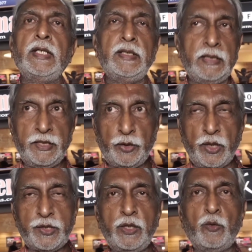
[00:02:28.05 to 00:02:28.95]
இந்த
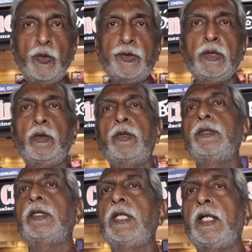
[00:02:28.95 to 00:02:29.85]
இன்ட்ரொடக்ஷனை கொடுத்து கொண்டு
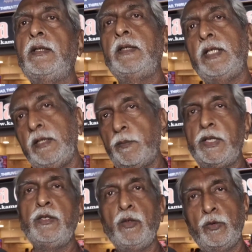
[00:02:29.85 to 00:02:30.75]
வந்துருந்தாங்கன்னா இந்த
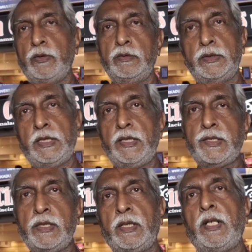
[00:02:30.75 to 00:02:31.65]
படம் இன்னும் கொஞ்சம்
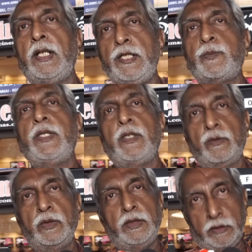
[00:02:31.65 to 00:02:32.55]
ஜென்ரேஷனை நல்லா ரீச்
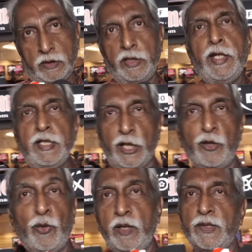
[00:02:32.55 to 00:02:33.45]
பண்ணியிருக்கோங்கிறது
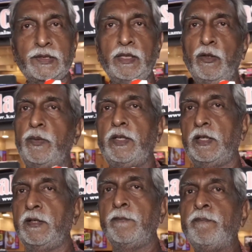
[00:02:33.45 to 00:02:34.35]
என்னுடைய பர்சனல்
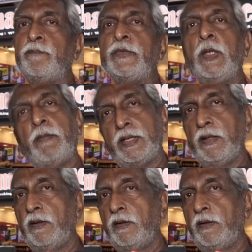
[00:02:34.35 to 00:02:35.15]
ஒப்பீனியன் பட்